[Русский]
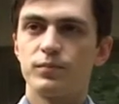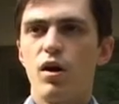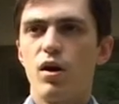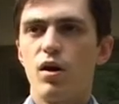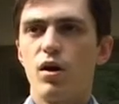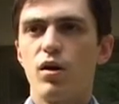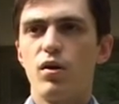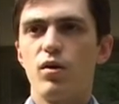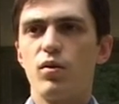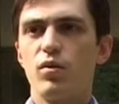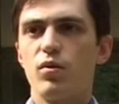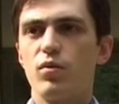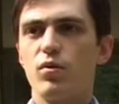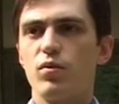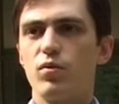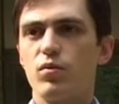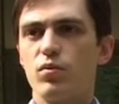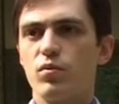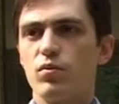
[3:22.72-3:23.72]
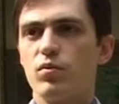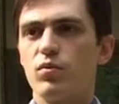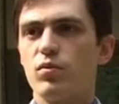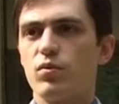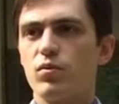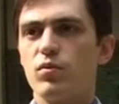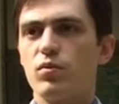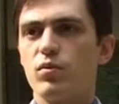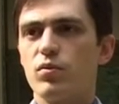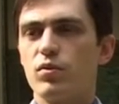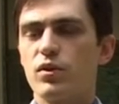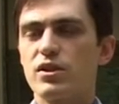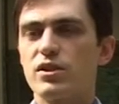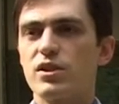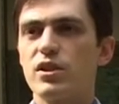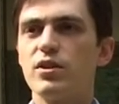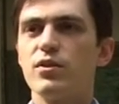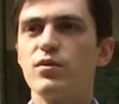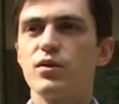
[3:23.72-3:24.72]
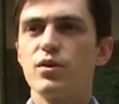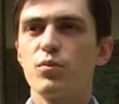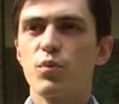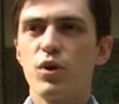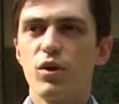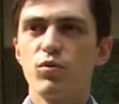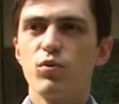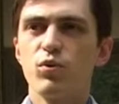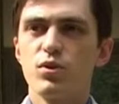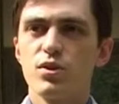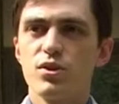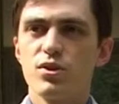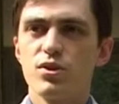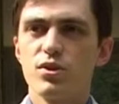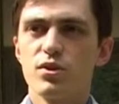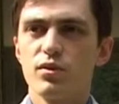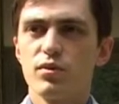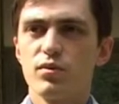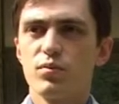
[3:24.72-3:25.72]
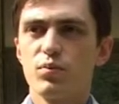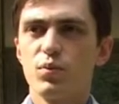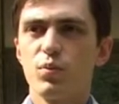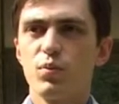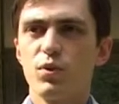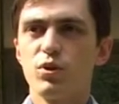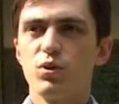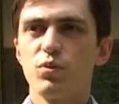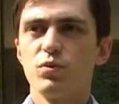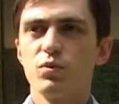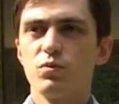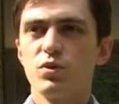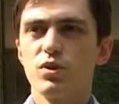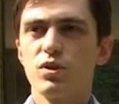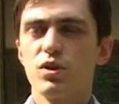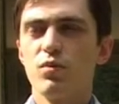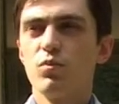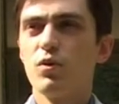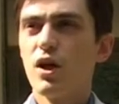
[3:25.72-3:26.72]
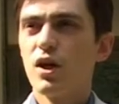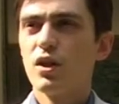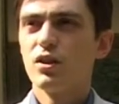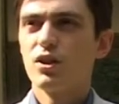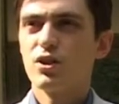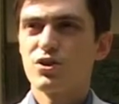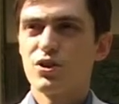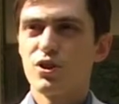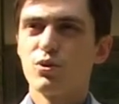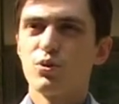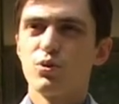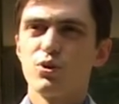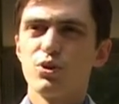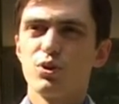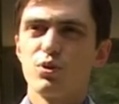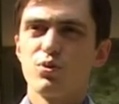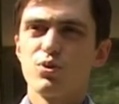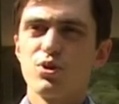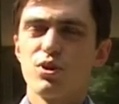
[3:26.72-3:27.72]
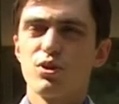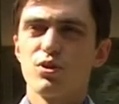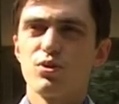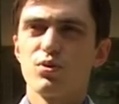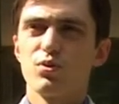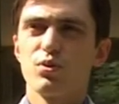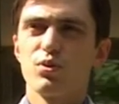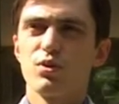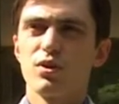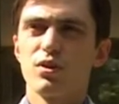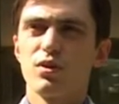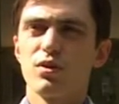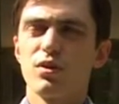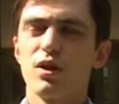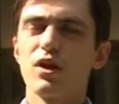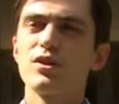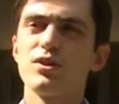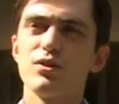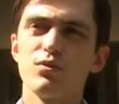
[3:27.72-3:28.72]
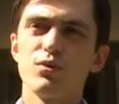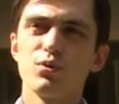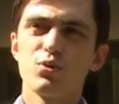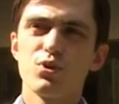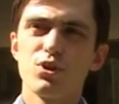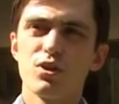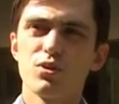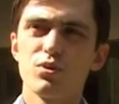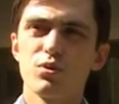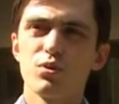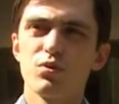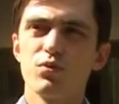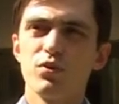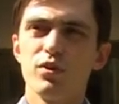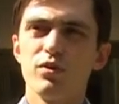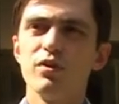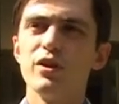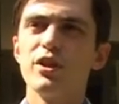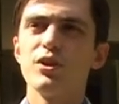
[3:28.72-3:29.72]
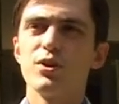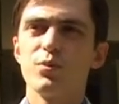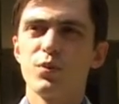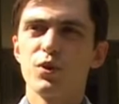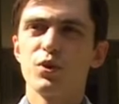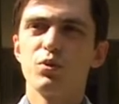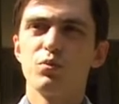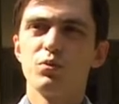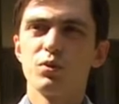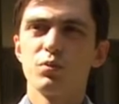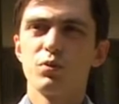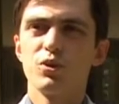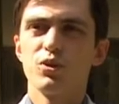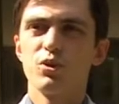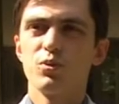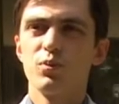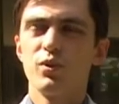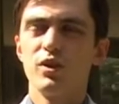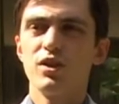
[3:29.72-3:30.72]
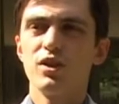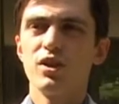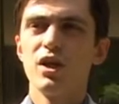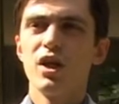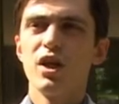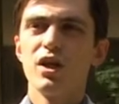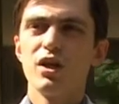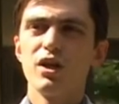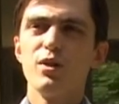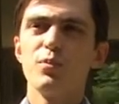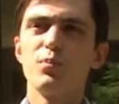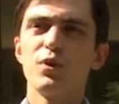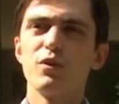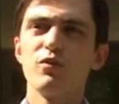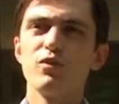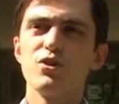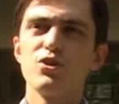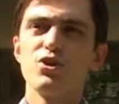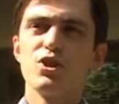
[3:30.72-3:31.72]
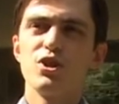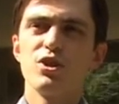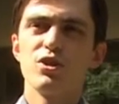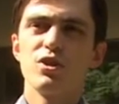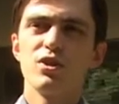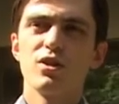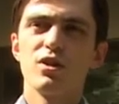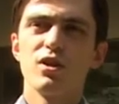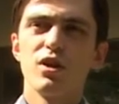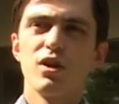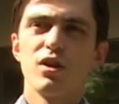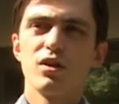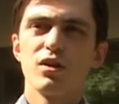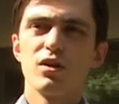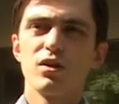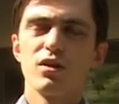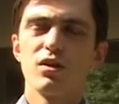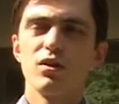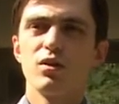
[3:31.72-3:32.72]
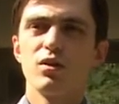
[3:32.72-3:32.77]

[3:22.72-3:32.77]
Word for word: А, расследование проводится по подобным делам. Наши сотрудники участвуют, активно участвуют в выявлении подобных преступлений и привлечении к